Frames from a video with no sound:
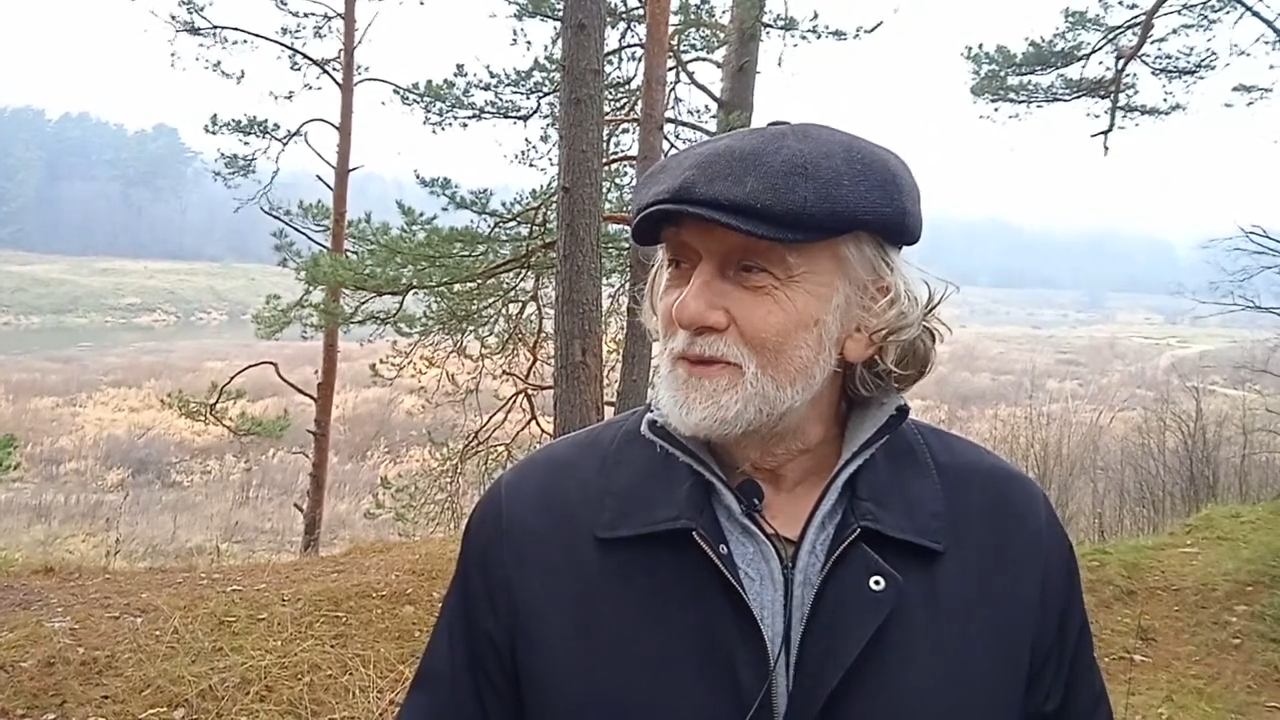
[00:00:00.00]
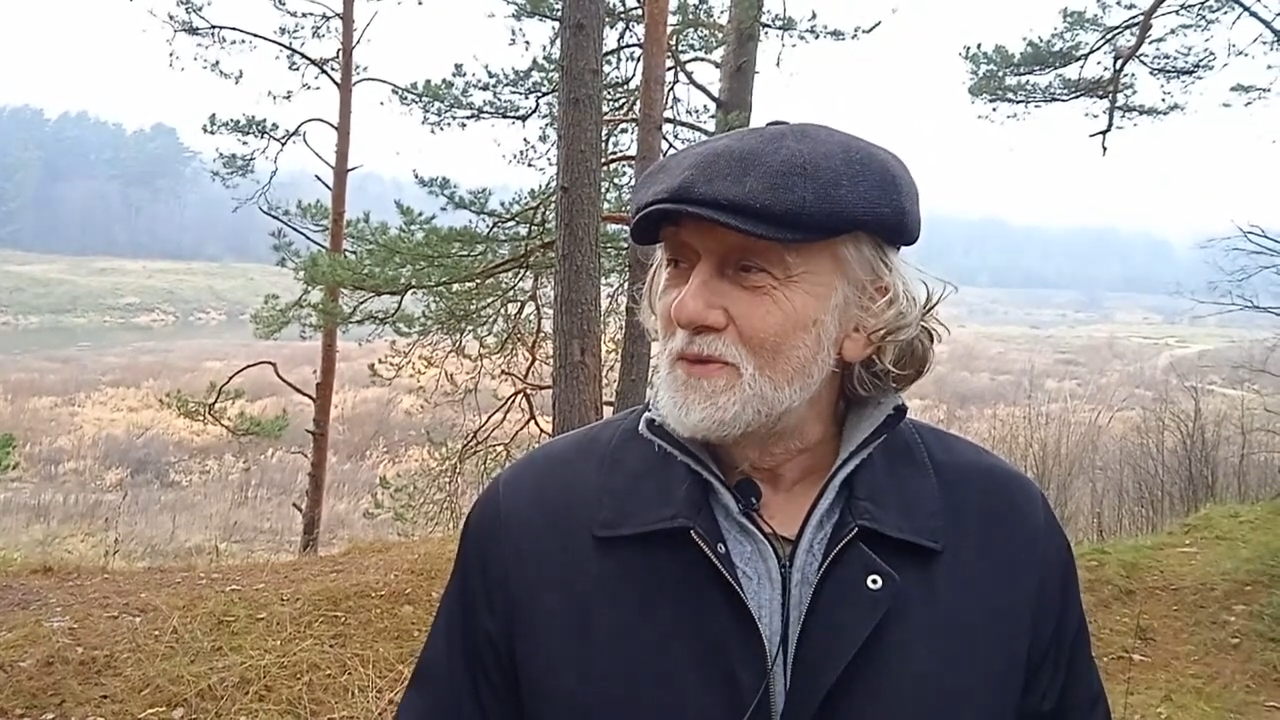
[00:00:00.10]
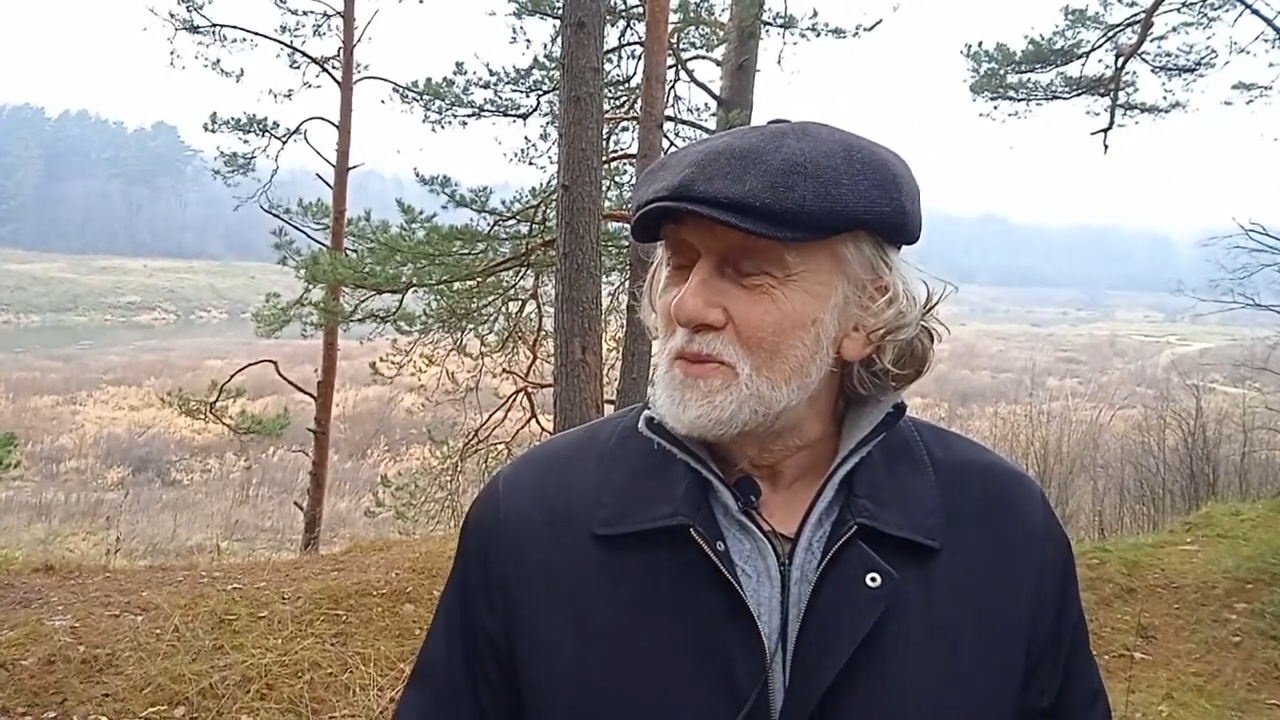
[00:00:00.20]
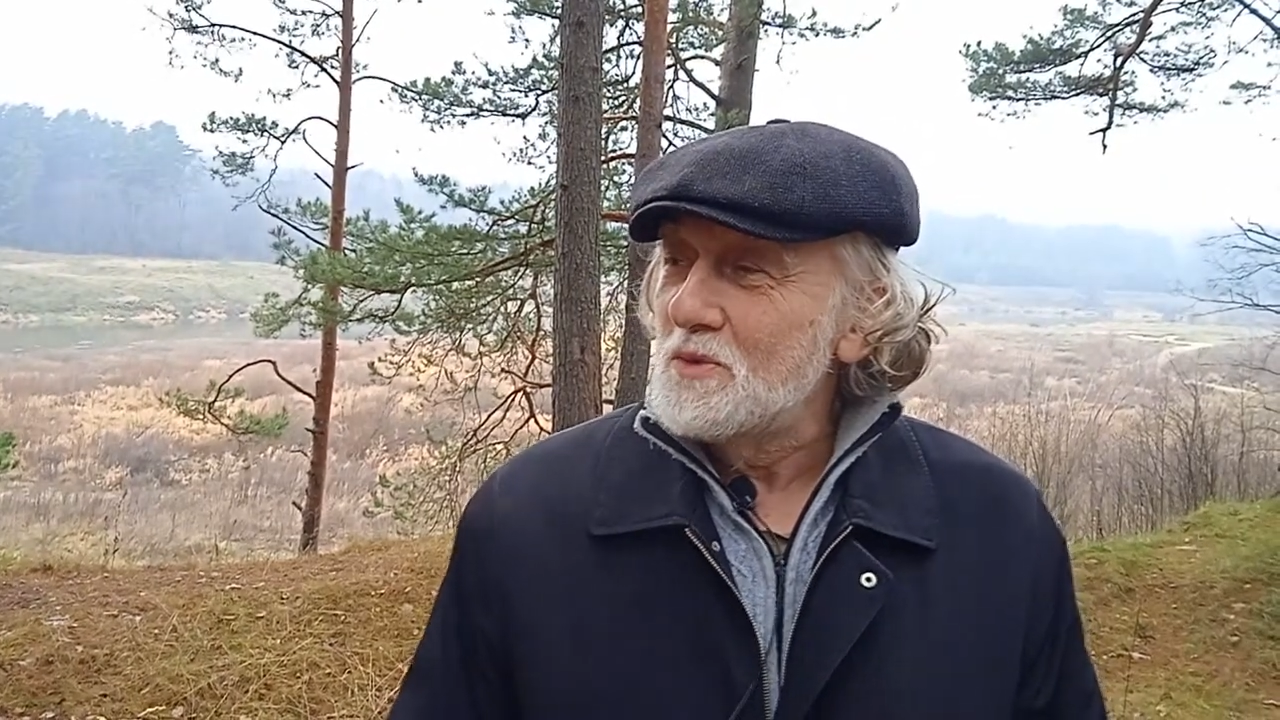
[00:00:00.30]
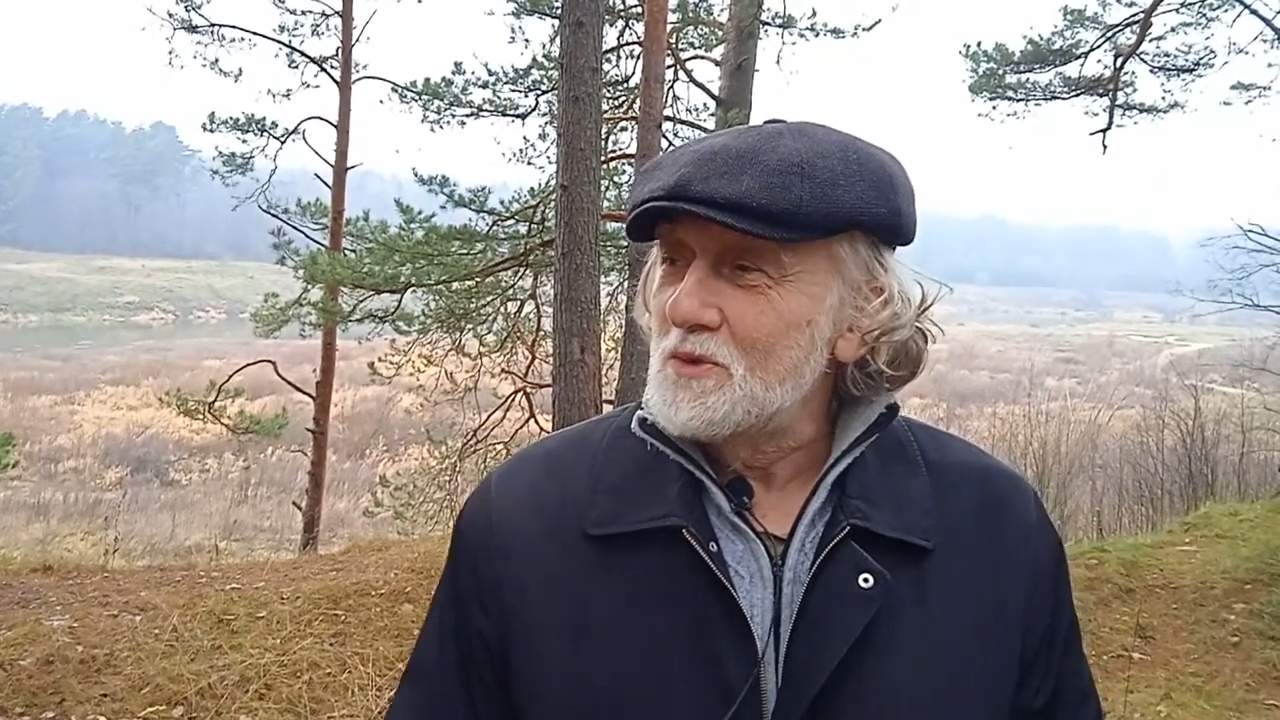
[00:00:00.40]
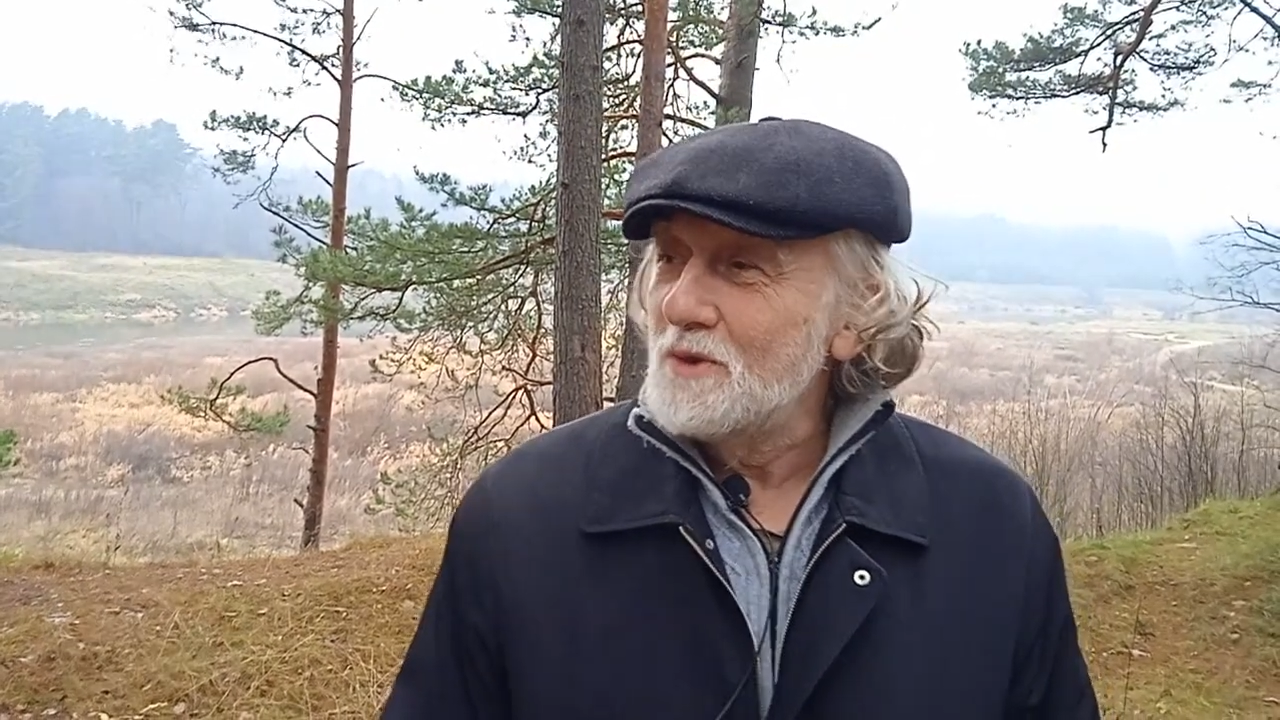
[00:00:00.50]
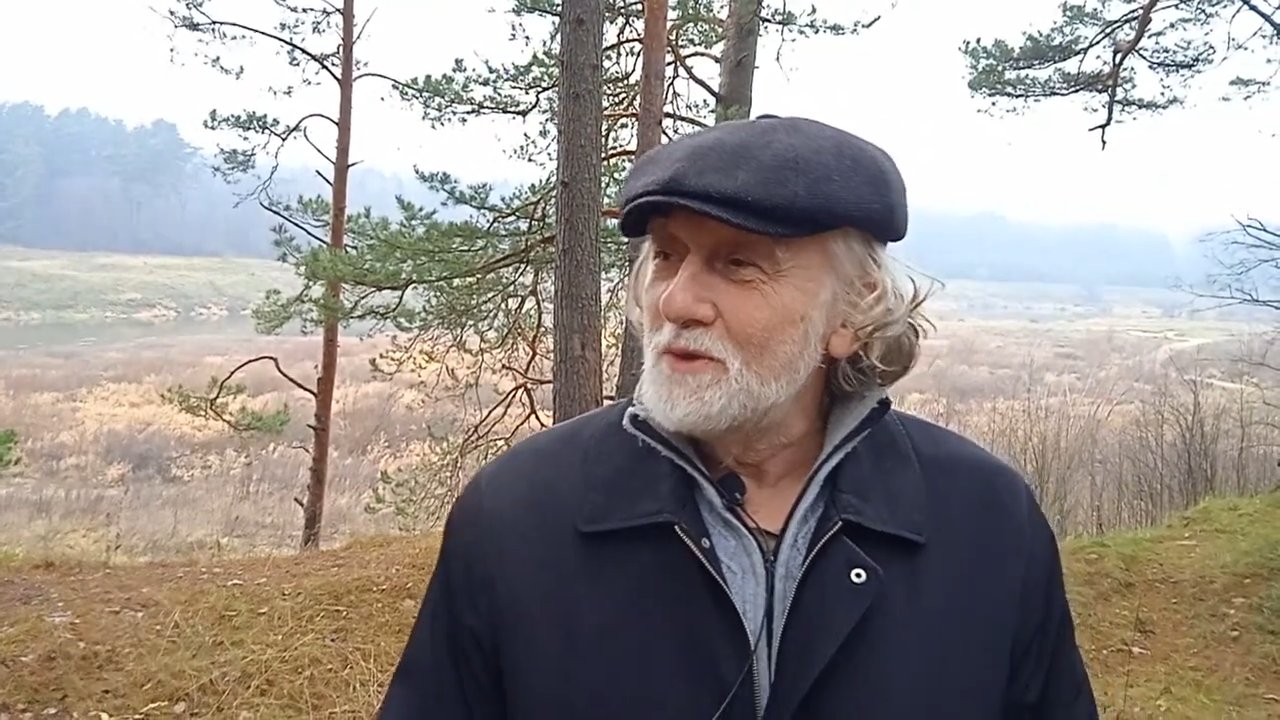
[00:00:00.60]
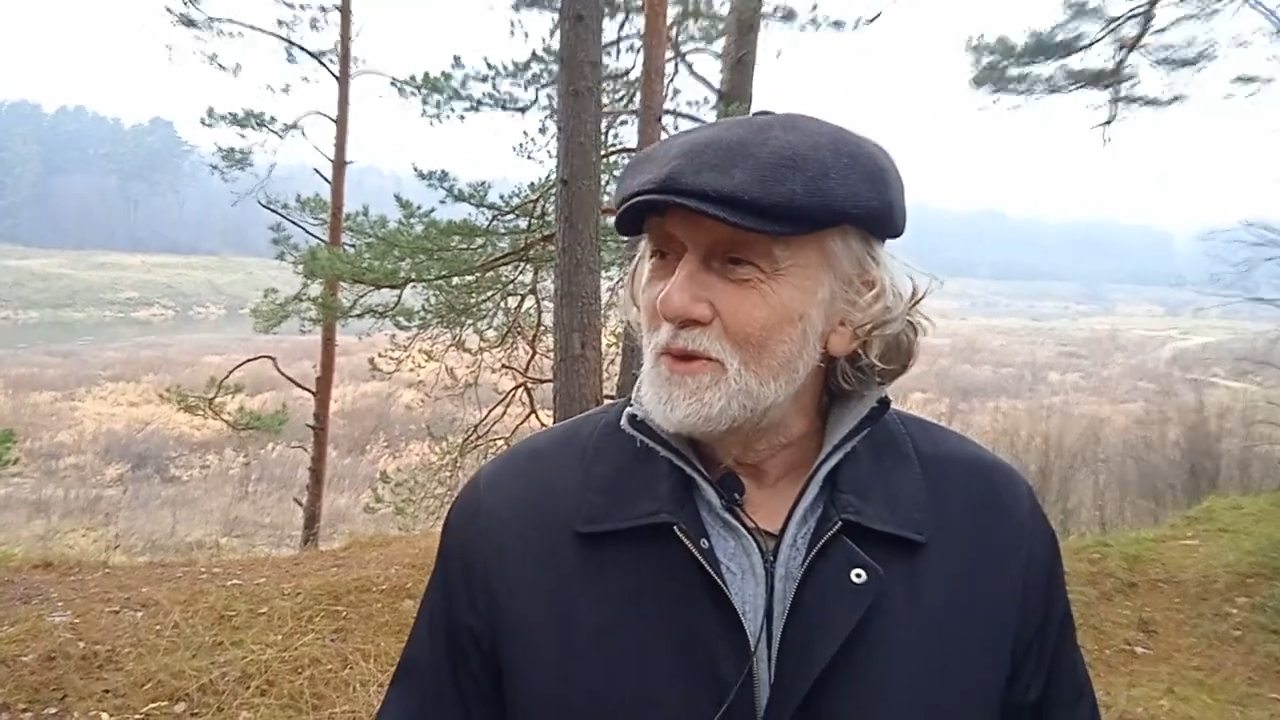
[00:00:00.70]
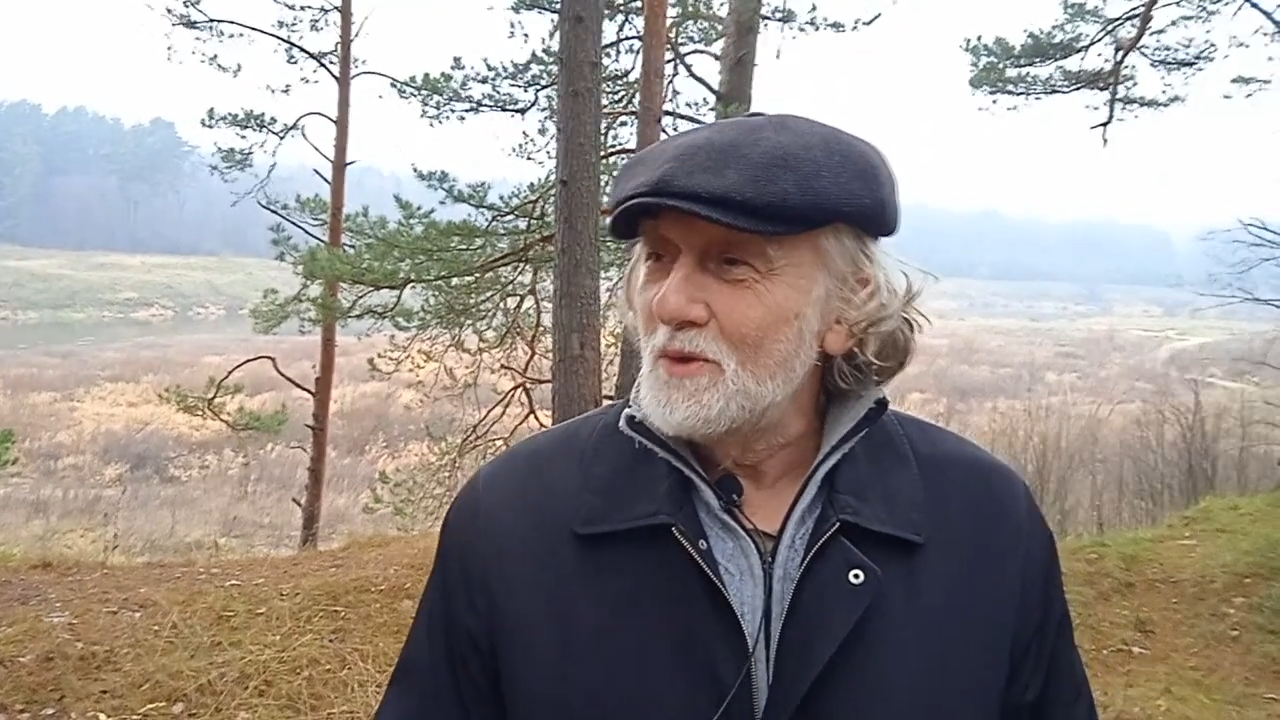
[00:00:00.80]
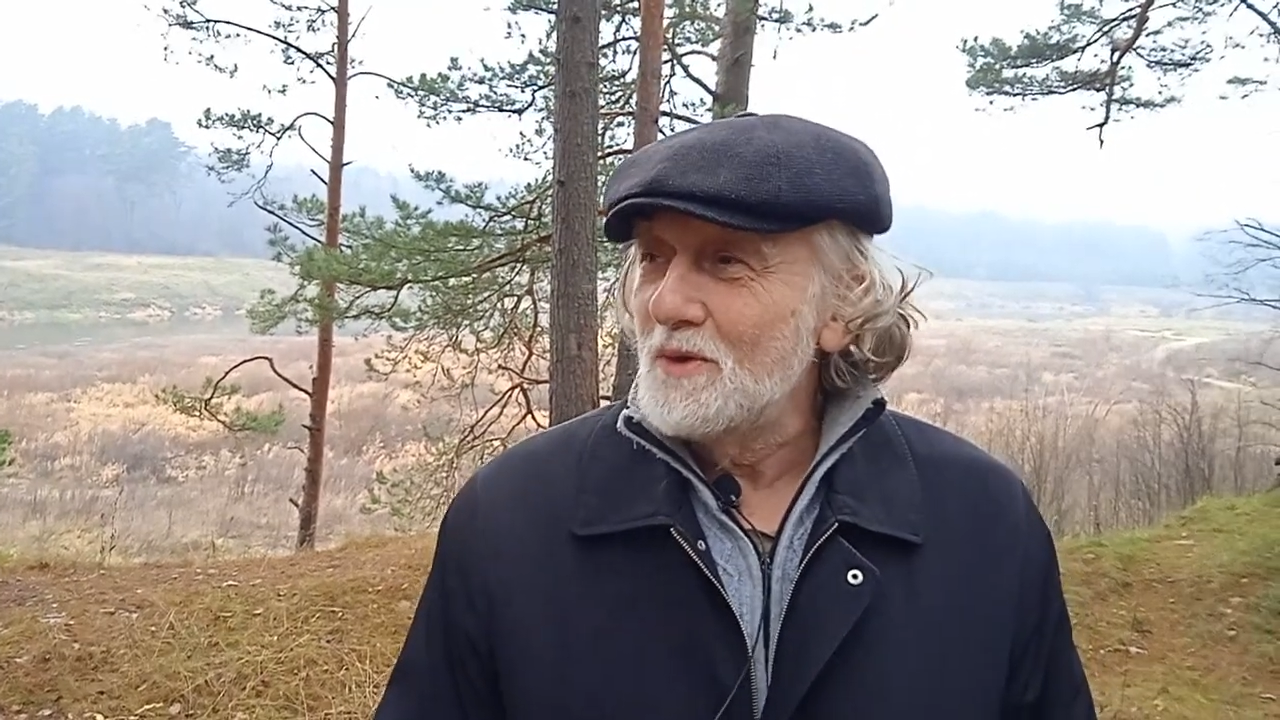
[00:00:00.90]
своему
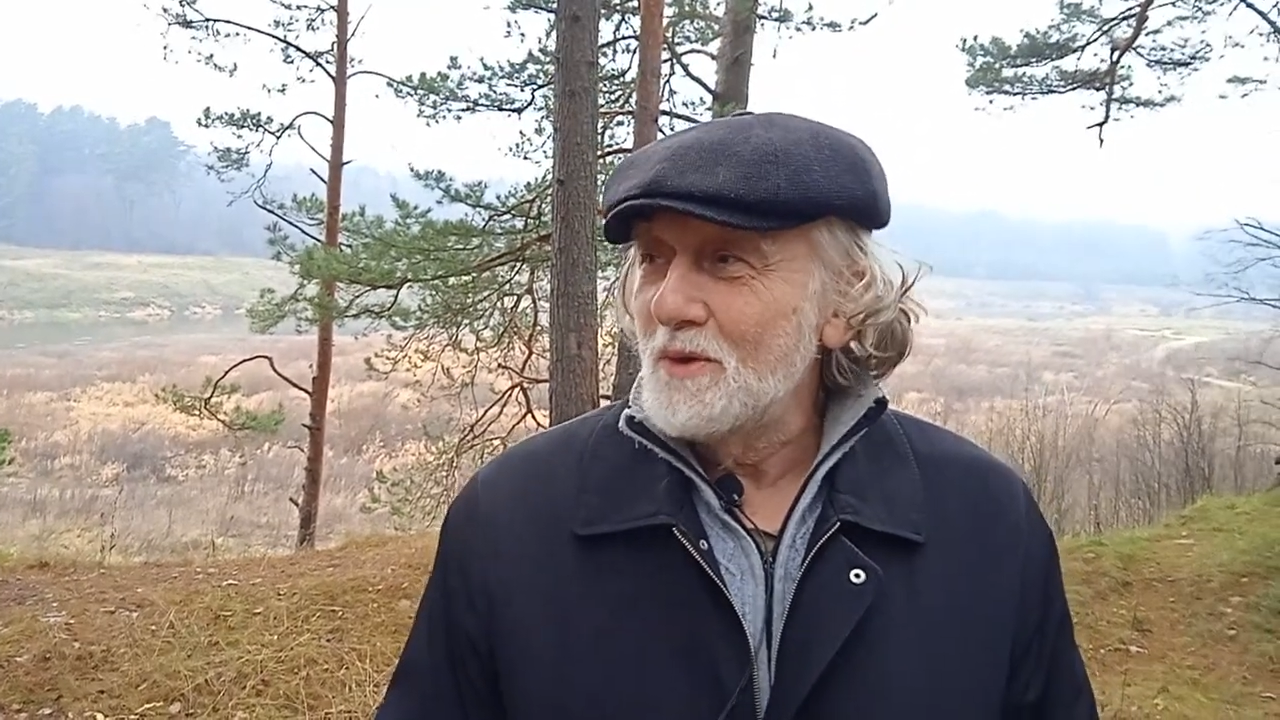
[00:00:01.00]
учителю.